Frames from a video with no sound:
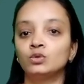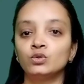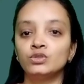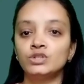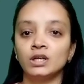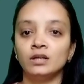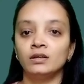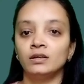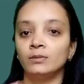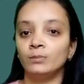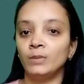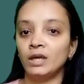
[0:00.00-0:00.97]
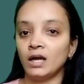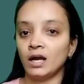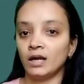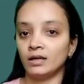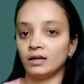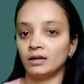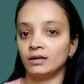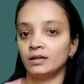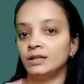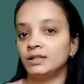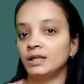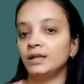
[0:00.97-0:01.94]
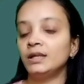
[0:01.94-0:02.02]
तू चल मैं आया
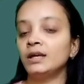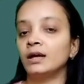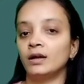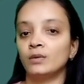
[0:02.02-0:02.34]
यानी